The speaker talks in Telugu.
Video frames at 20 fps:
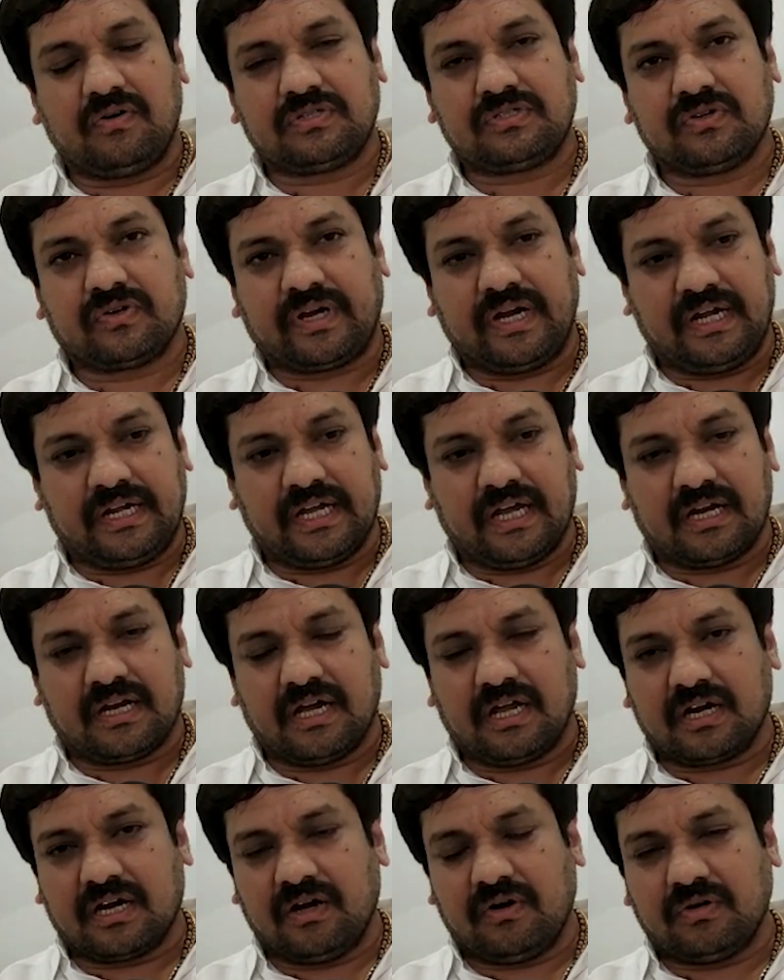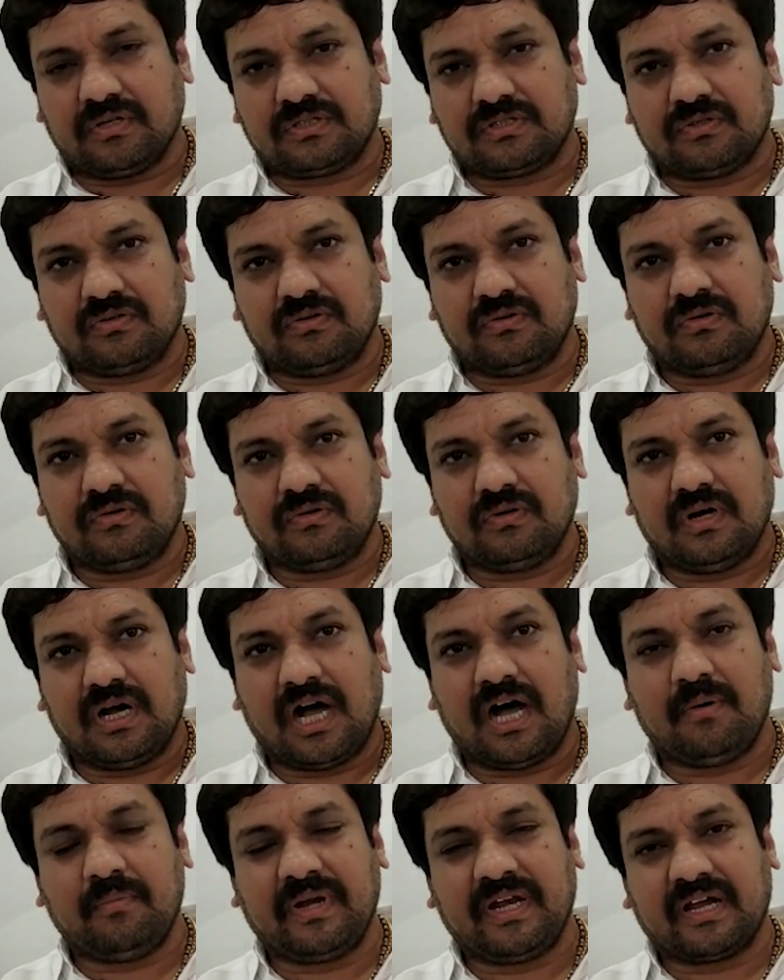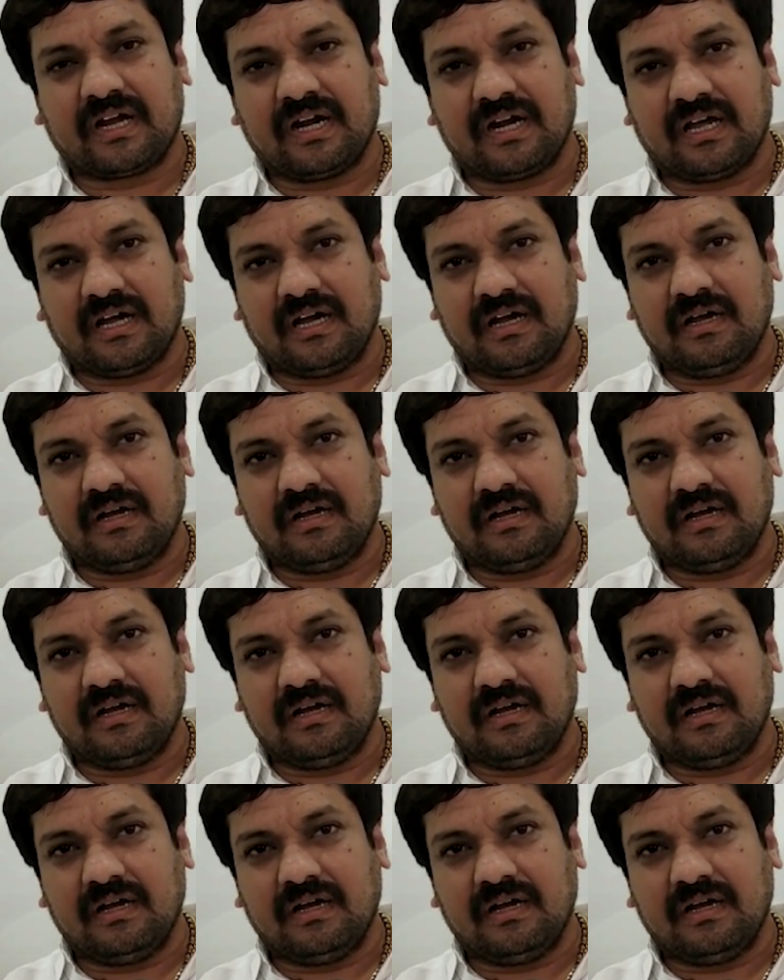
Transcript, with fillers: కావచ్చు కేటీఆర్ గారు కావచ్చు ఆమెను ఇక్కడ